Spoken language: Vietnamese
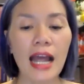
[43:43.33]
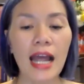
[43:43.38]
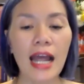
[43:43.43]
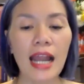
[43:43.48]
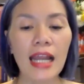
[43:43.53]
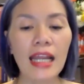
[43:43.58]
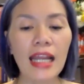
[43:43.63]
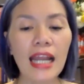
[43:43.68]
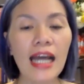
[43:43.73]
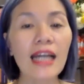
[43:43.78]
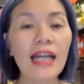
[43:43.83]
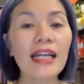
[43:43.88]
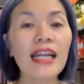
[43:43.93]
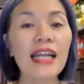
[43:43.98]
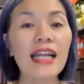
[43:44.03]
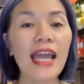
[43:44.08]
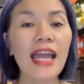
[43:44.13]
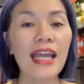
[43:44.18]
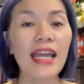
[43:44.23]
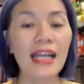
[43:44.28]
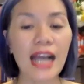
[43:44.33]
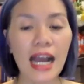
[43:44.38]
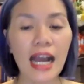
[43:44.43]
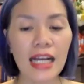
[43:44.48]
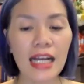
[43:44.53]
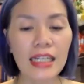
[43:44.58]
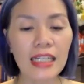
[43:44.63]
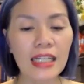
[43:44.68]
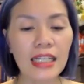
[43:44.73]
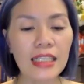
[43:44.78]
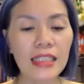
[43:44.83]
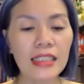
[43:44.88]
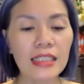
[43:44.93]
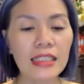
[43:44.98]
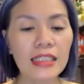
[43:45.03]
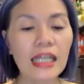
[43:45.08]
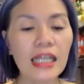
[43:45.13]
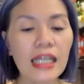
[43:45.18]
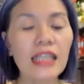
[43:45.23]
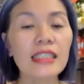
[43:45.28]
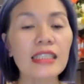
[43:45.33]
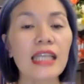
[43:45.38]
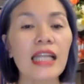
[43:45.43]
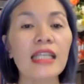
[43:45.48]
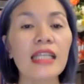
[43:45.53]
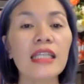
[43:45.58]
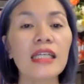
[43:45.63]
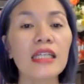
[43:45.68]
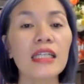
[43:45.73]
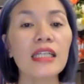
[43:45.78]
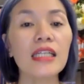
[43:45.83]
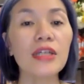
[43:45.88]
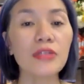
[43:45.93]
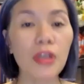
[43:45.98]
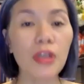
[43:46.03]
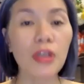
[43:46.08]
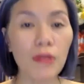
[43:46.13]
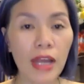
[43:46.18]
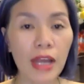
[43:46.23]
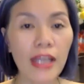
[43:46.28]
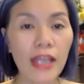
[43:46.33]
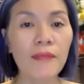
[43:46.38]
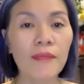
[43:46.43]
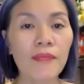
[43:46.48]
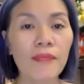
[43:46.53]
lặng lẽ khẳng định chắc chắn những điều sau đây.